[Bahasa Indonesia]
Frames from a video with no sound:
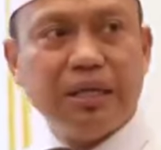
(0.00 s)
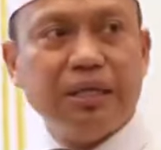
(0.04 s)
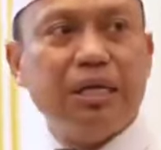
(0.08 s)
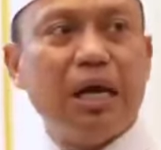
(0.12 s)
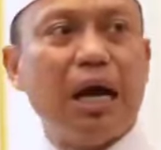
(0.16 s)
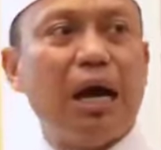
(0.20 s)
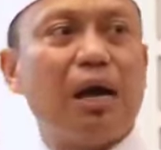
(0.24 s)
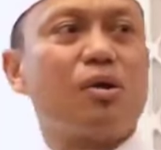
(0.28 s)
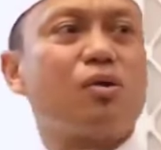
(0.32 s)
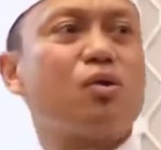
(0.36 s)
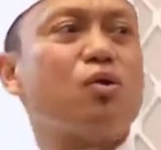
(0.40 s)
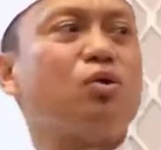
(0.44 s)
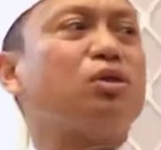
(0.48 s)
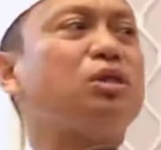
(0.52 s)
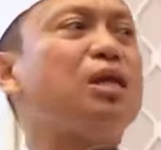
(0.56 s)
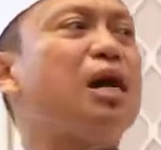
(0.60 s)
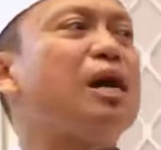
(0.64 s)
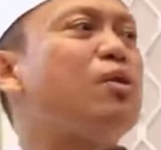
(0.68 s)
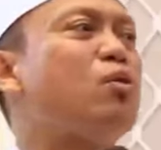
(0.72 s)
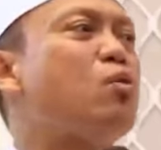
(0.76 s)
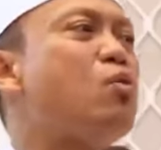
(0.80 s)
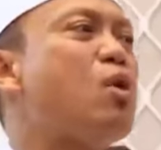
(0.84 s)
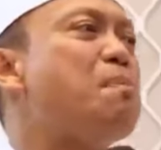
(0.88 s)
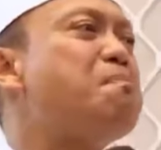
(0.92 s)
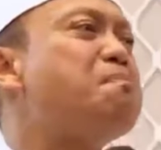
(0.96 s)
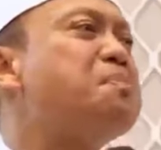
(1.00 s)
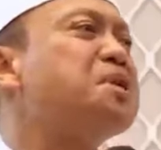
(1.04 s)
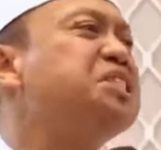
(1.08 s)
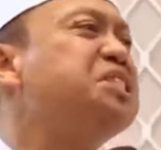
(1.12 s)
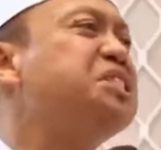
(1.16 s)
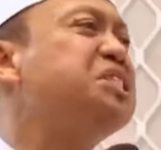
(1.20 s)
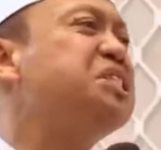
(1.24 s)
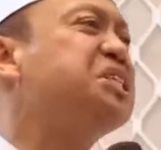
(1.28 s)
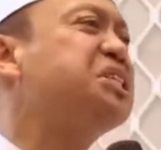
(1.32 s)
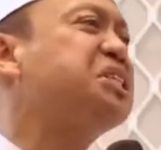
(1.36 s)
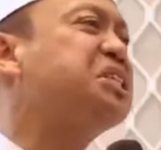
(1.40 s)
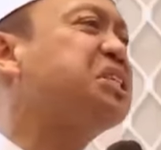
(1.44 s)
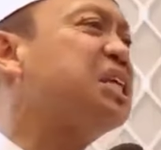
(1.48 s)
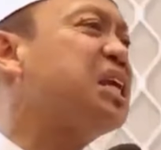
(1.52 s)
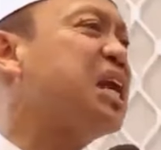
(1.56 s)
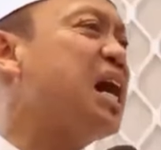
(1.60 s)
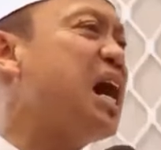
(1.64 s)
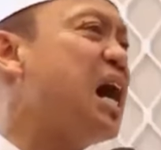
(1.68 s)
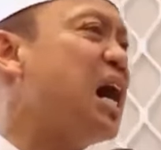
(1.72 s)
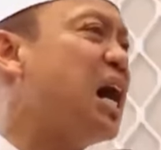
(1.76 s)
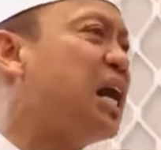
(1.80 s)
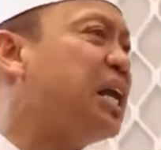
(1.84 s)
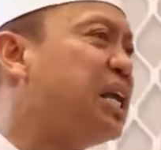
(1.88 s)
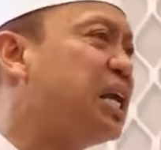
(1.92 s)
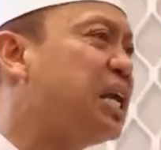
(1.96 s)
Jangko takwa
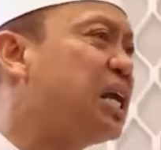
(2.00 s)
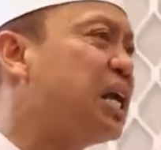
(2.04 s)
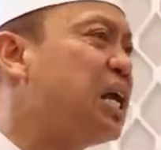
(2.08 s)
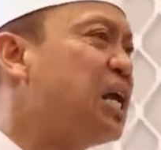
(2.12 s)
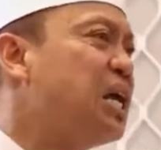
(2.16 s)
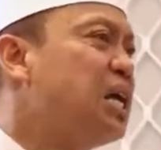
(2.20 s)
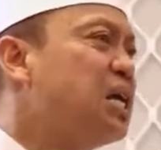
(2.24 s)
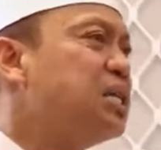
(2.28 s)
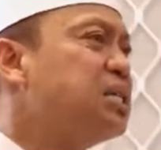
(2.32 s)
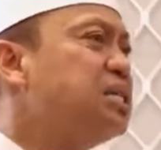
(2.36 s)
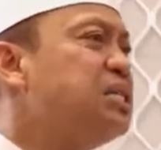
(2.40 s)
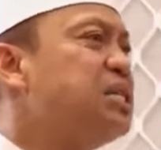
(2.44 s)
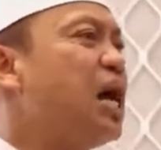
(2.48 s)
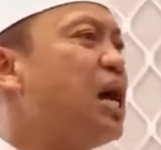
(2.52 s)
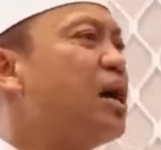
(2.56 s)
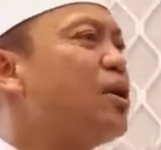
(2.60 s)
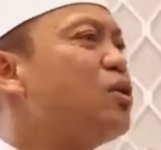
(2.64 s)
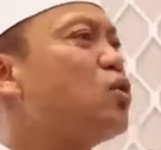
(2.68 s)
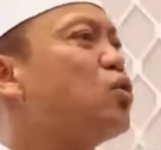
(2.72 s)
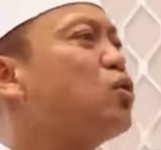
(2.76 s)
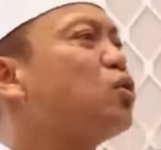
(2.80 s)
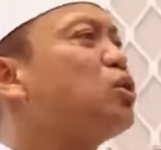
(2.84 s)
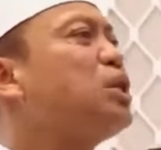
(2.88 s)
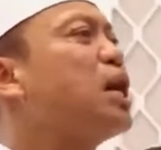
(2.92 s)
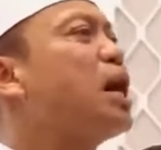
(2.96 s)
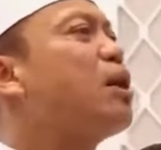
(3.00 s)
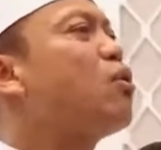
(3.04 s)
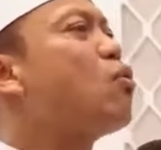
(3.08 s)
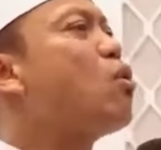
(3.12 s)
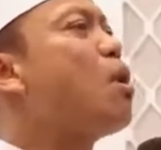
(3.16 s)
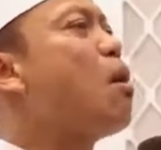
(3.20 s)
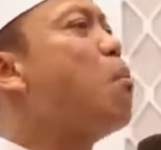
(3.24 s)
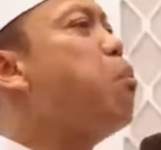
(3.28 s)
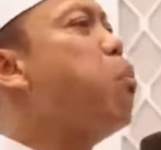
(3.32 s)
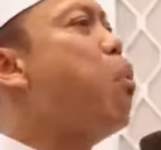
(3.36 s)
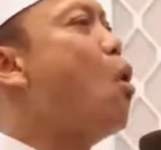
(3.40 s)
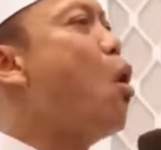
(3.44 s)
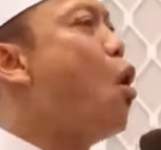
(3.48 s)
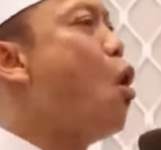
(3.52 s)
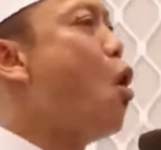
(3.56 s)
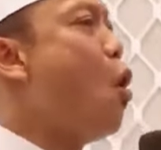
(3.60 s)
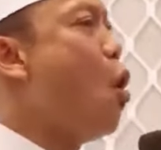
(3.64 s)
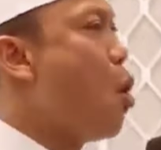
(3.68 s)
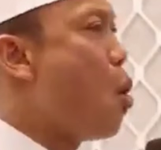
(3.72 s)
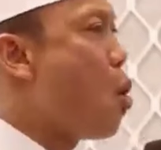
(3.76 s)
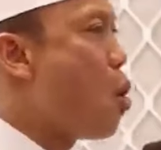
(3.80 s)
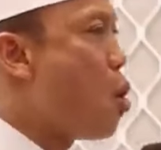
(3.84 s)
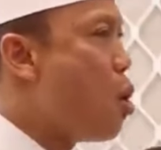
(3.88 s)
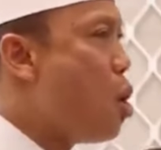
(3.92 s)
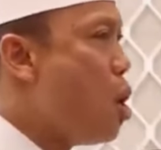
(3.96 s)
pencitraan, jangko takwa
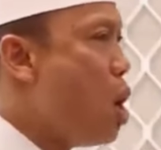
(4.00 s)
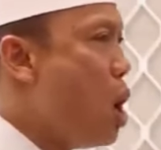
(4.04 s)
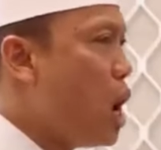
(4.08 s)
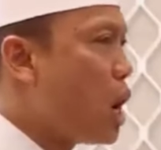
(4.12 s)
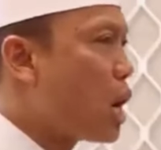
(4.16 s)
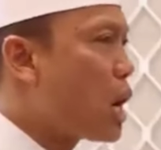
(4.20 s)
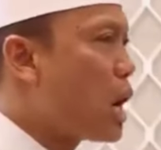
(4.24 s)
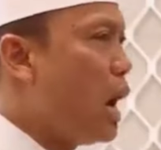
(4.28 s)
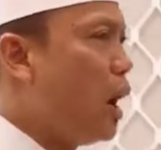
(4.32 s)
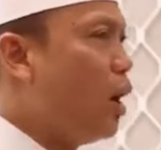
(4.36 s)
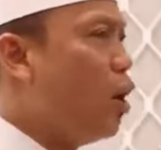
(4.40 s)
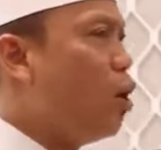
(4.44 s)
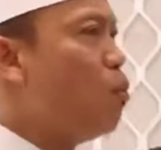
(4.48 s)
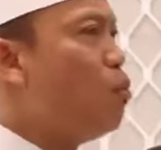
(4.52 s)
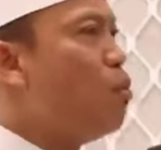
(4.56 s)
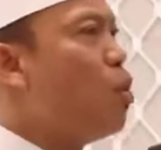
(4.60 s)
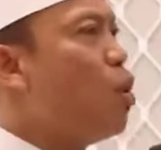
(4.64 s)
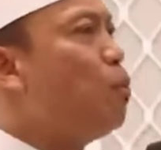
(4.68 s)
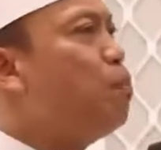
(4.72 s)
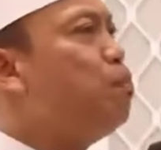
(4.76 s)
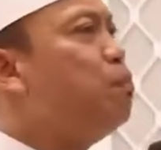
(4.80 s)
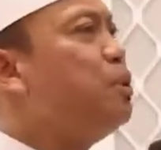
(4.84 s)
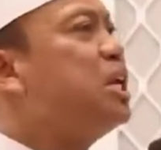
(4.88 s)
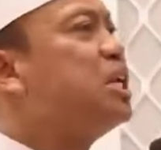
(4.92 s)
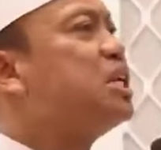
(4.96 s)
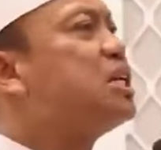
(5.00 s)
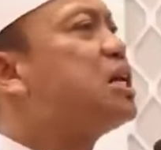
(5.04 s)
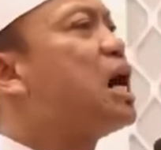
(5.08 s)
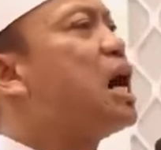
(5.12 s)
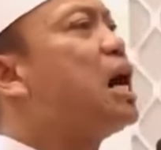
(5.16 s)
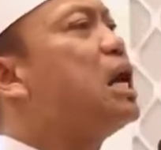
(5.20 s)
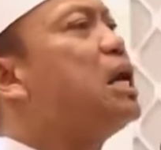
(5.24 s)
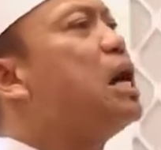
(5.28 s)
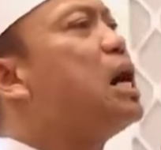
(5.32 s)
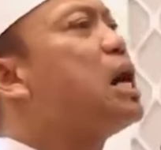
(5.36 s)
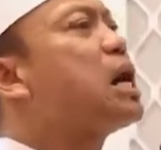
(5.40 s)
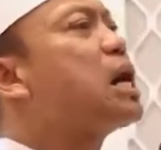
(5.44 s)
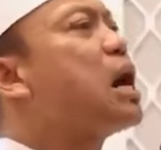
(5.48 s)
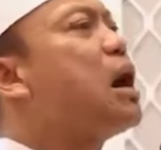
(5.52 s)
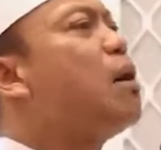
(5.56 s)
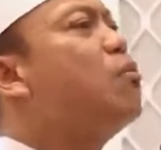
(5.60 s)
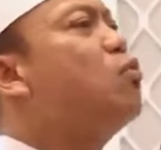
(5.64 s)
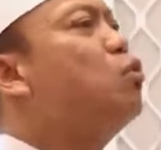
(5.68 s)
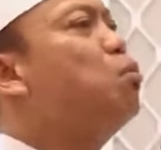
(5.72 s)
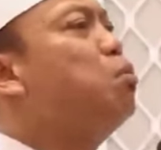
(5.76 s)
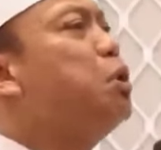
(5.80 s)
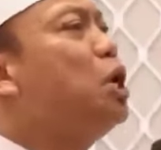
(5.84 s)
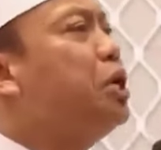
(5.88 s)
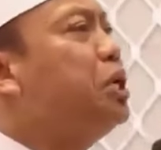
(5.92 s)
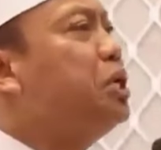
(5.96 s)
bohong. Kalau mau pilkada
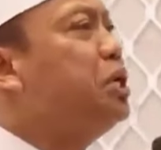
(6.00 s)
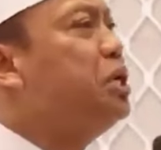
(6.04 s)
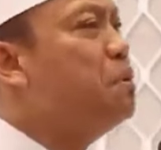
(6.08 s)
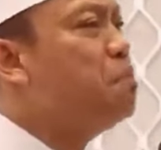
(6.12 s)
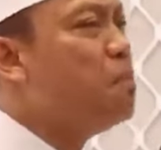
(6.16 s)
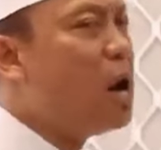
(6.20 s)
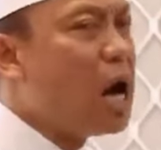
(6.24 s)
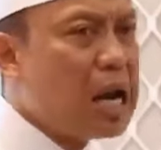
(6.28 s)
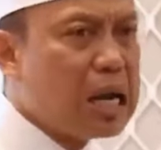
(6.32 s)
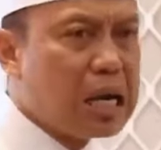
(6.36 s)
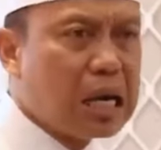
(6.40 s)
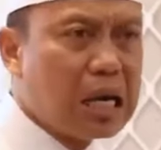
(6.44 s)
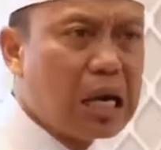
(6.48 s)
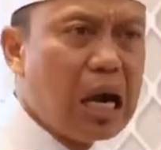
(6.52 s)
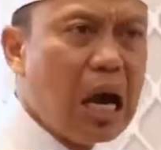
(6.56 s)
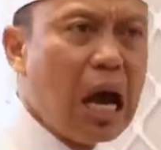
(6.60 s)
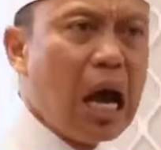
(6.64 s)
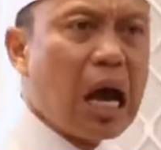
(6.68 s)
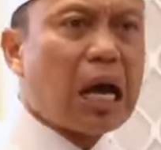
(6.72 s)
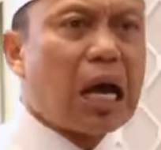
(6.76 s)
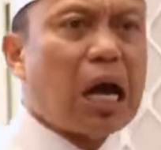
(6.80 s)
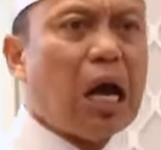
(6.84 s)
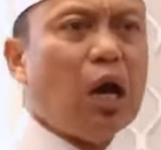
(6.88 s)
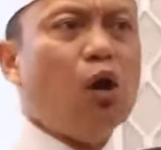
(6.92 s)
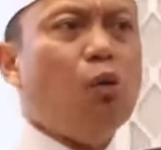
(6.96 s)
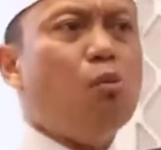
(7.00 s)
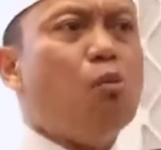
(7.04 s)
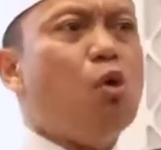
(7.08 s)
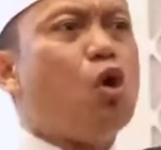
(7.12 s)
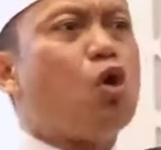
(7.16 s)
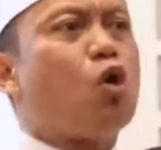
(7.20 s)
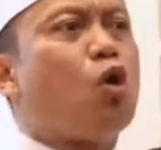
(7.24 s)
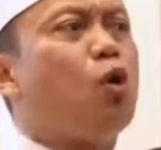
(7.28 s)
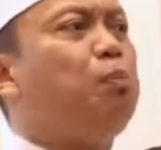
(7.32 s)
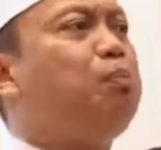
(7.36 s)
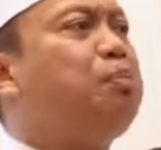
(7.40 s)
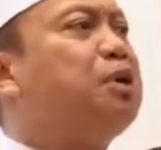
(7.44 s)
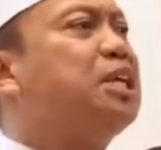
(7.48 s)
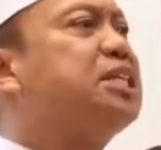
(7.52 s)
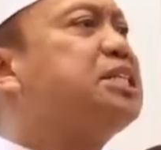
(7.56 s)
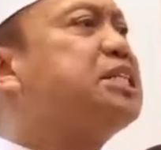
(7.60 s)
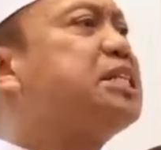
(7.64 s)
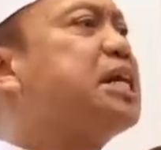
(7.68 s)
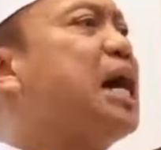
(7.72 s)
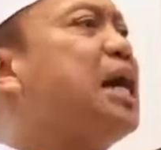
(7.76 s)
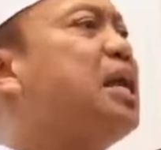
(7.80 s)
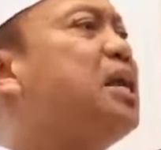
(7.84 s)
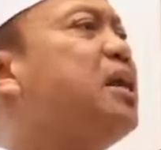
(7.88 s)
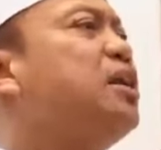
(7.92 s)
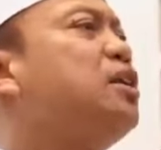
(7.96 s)
kamu beriman, kalau mau kau
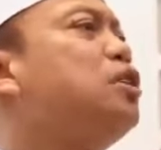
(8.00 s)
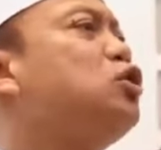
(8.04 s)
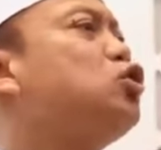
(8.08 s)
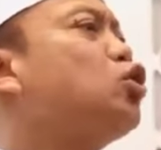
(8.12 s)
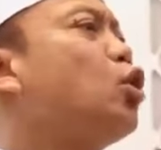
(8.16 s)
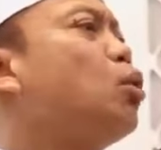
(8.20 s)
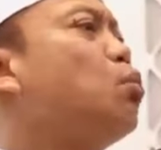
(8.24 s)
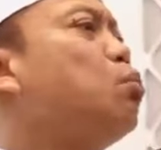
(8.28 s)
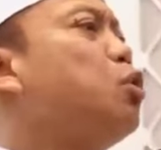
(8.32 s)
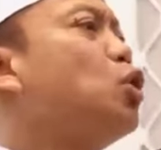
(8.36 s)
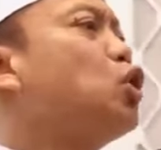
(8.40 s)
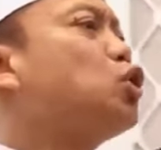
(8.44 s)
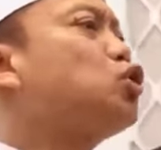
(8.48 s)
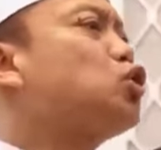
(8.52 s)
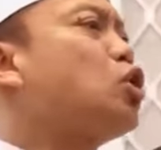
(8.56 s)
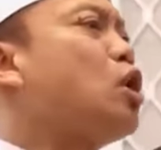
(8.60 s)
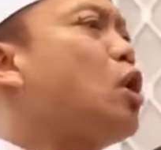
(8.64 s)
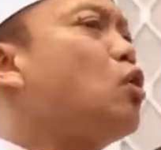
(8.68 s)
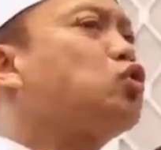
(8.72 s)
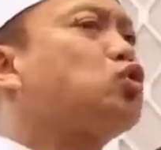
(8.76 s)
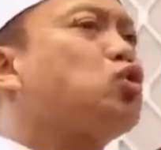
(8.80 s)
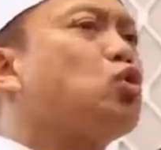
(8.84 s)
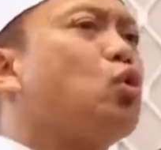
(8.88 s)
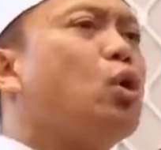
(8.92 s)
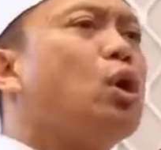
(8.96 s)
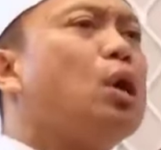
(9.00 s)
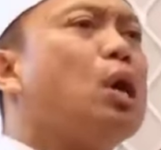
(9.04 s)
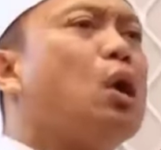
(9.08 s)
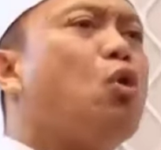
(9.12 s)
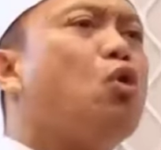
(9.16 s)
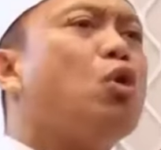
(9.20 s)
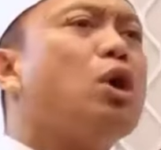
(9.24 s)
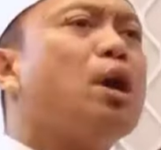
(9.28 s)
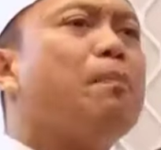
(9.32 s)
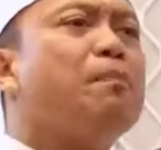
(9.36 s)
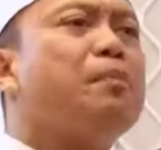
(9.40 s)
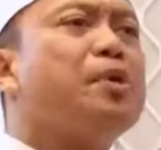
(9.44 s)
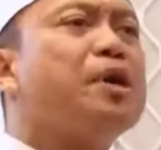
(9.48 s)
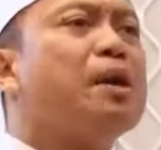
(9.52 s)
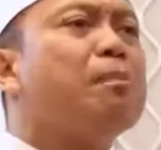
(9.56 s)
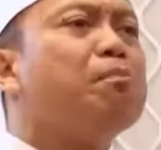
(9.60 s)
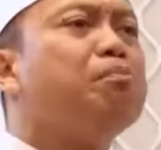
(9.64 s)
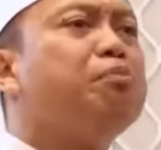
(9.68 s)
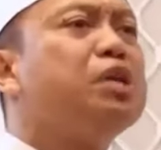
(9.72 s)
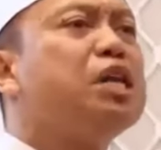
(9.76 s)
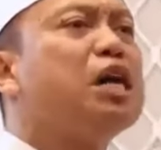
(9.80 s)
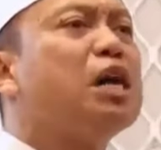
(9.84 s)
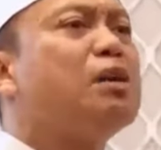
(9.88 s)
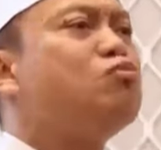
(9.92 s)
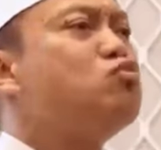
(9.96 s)
caleg dicoblos kau seolah-olah
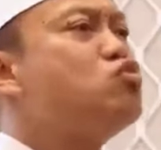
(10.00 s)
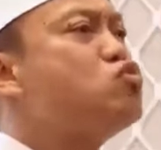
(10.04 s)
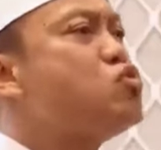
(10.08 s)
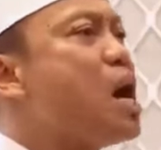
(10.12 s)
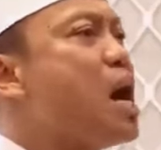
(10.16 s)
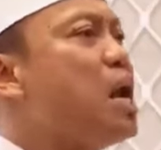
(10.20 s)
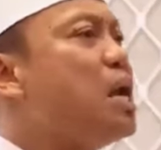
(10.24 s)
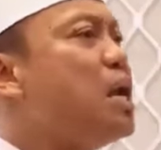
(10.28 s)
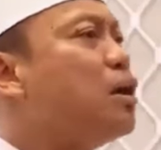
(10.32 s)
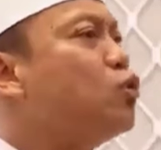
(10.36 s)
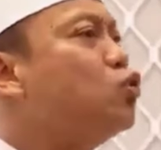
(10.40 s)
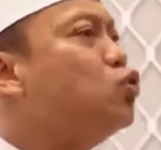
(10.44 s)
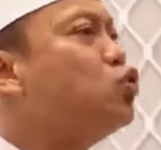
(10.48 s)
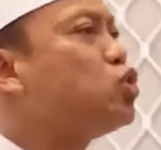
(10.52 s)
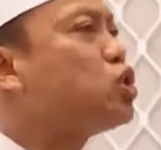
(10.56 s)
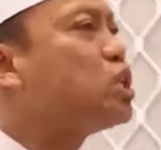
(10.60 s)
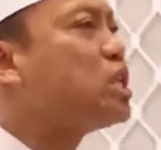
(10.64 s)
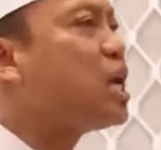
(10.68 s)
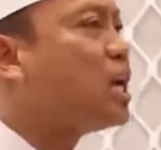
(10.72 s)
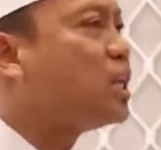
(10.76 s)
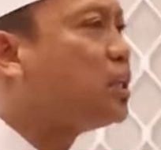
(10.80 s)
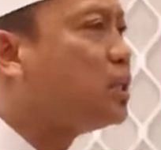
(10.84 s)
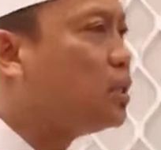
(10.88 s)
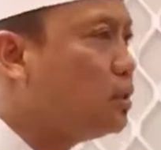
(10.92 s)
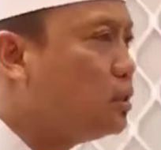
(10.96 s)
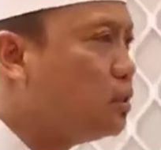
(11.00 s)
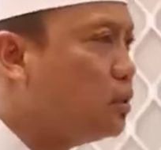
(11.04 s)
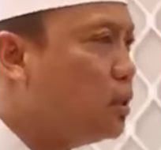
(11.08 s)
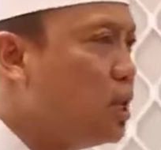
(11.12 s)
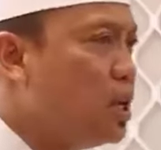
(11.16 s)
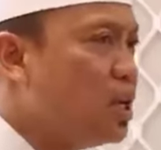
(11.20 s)
penampilanmu kalah ustad,